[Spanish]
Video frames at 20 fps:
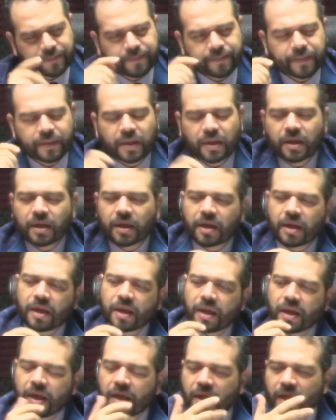sí.
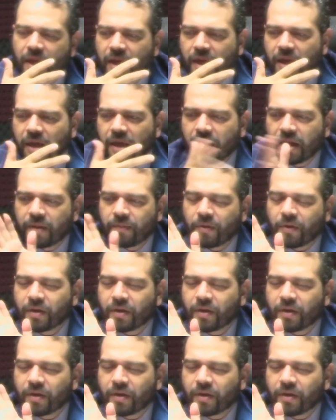Y